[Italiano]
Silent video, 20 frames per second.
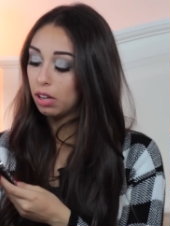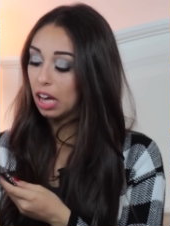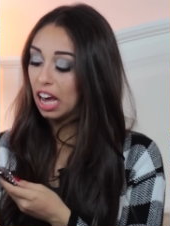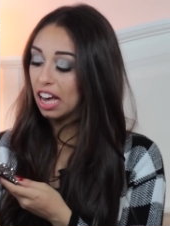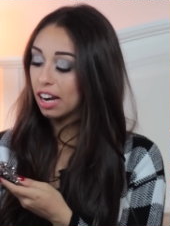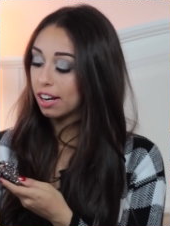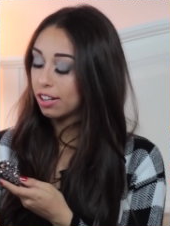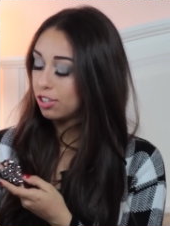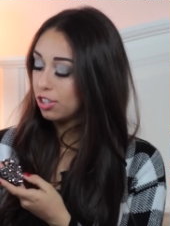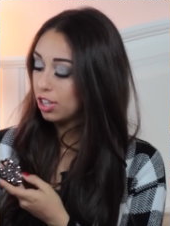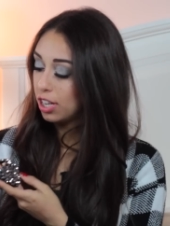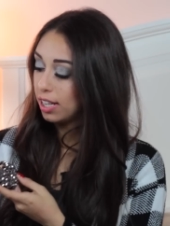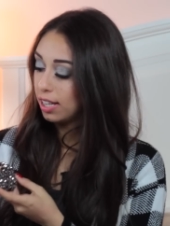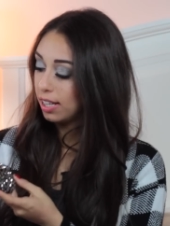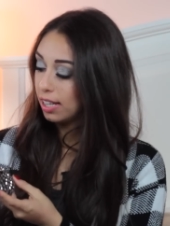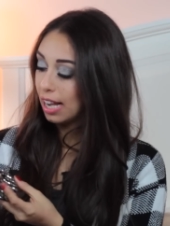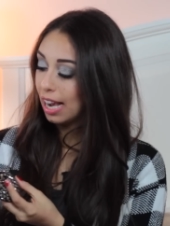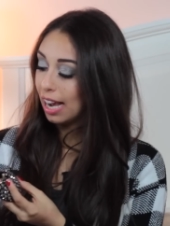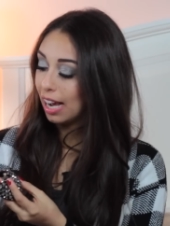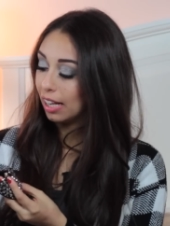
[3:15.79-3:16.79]

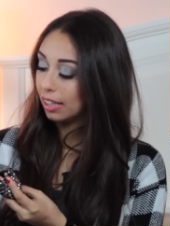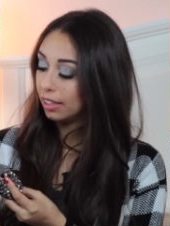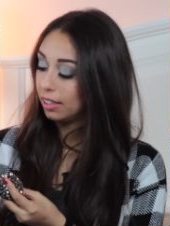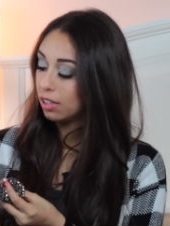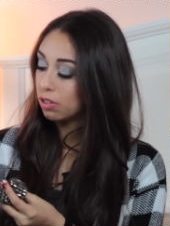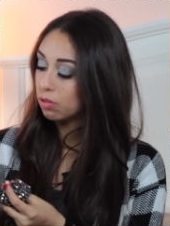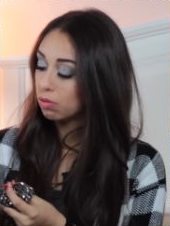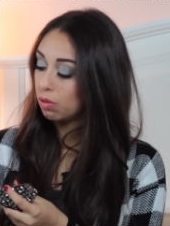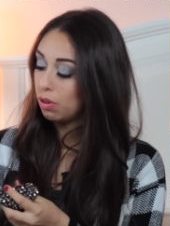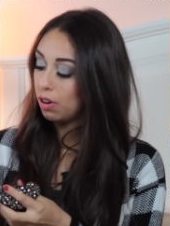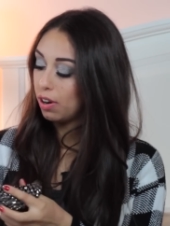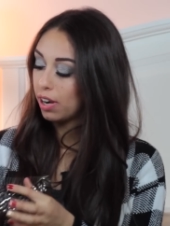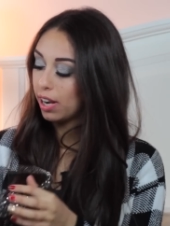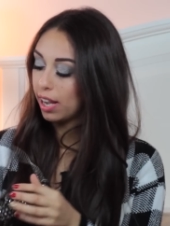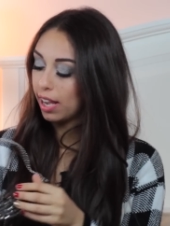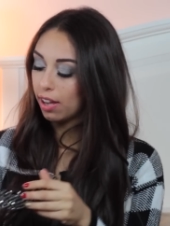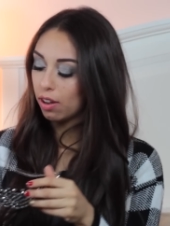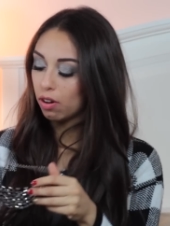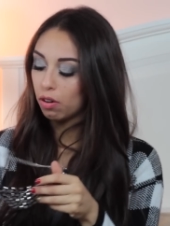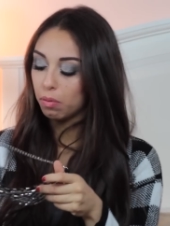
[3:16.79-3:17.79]
argentate sul
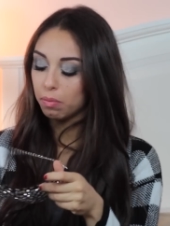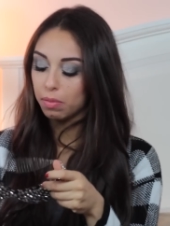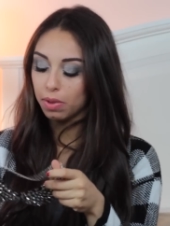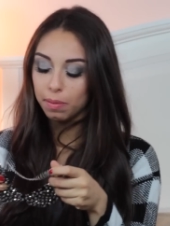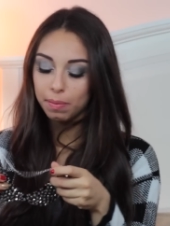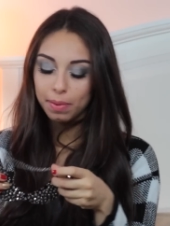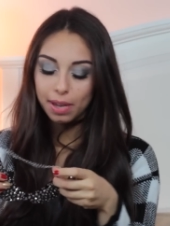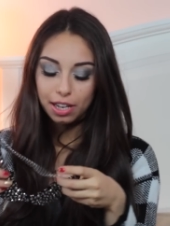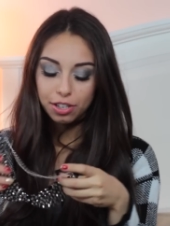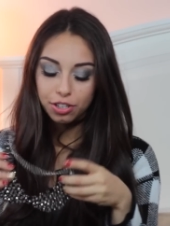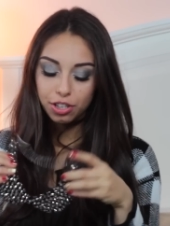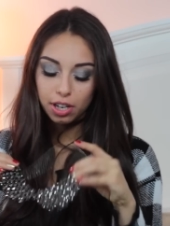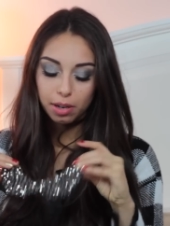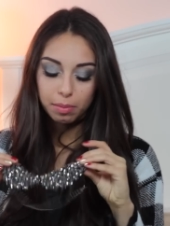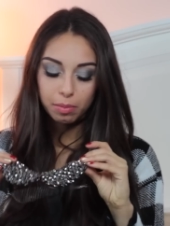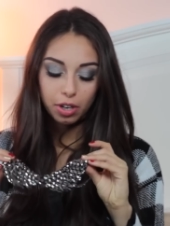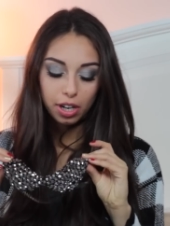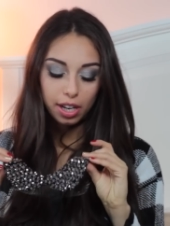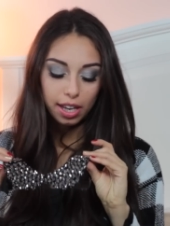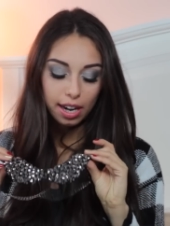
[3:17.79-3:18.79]
nero, mi piace da
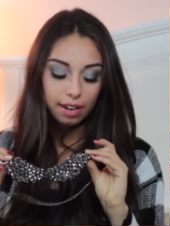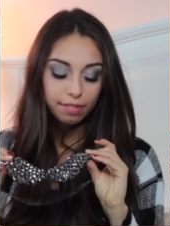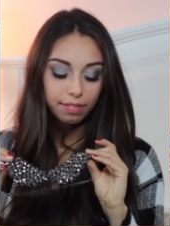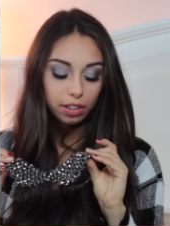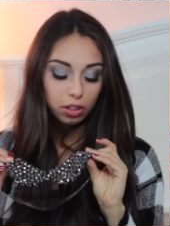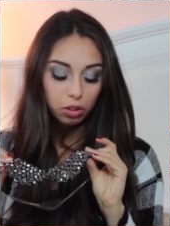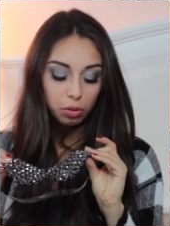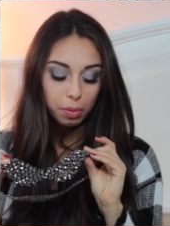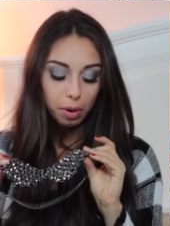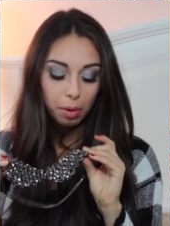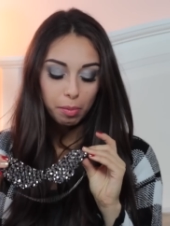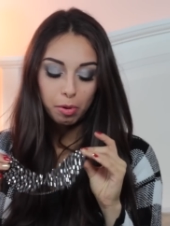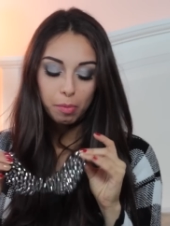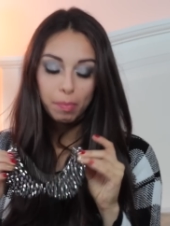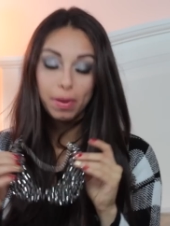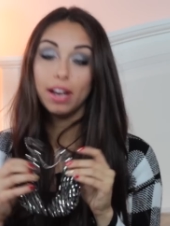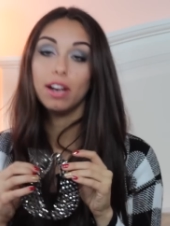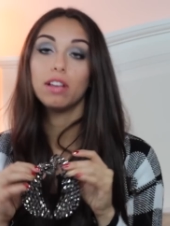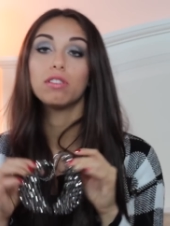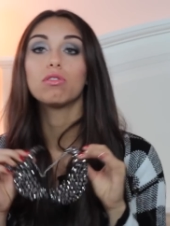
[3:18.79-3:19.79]
morire, fatto proprio
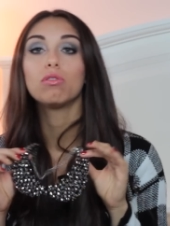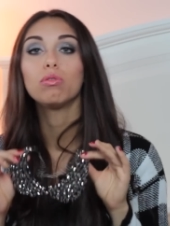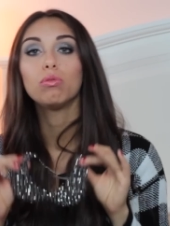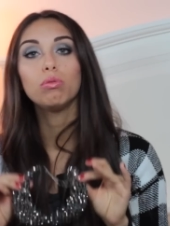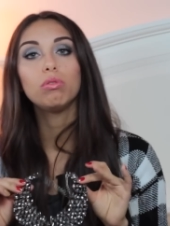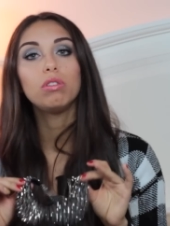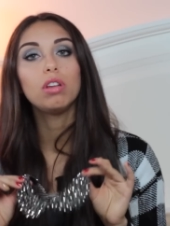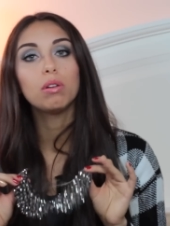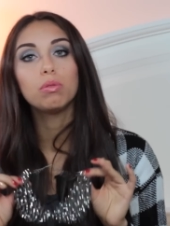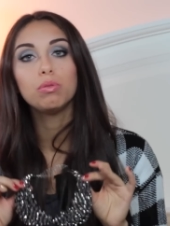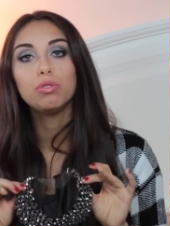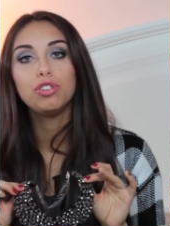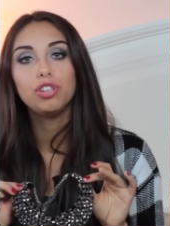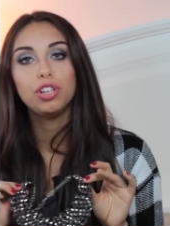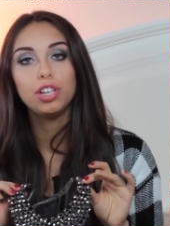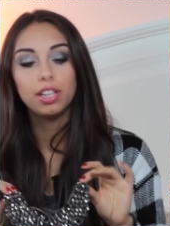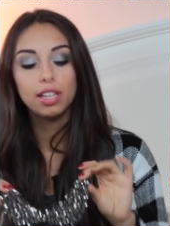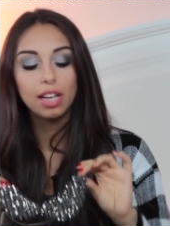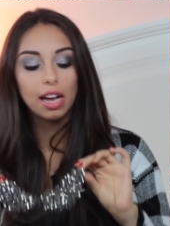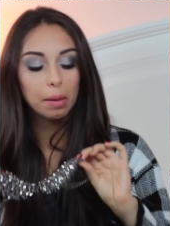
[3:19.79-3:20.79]
bene, sono tutte
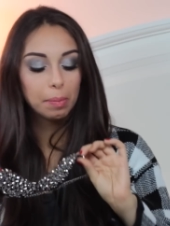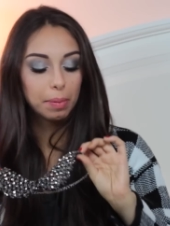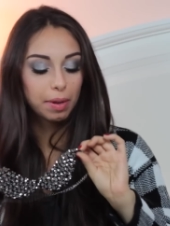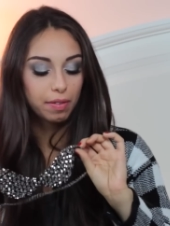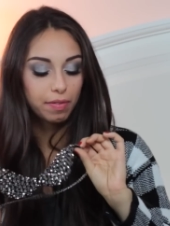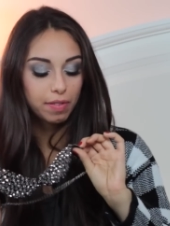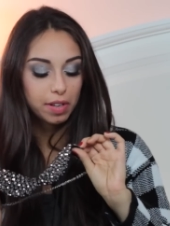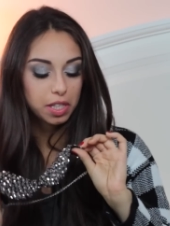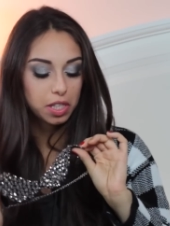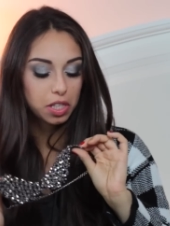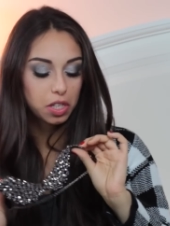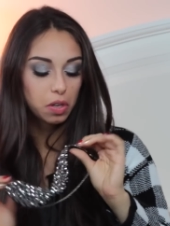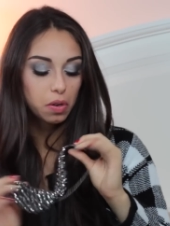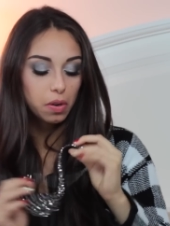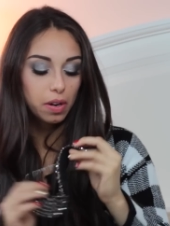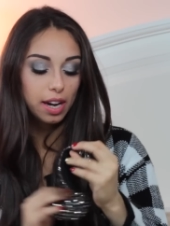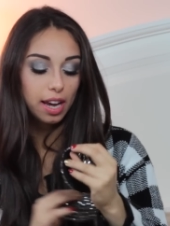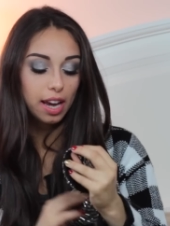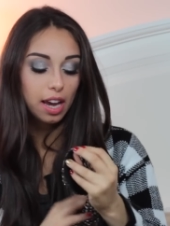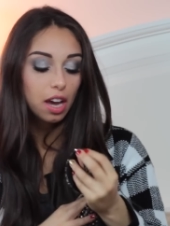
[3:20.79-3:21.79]
cucite alla
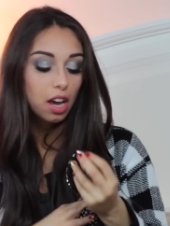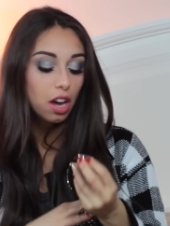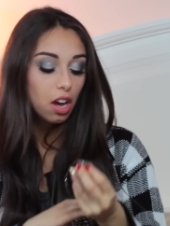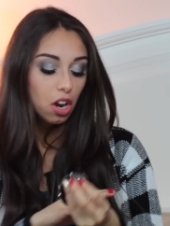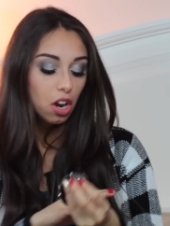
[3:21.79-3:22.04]
perfezione,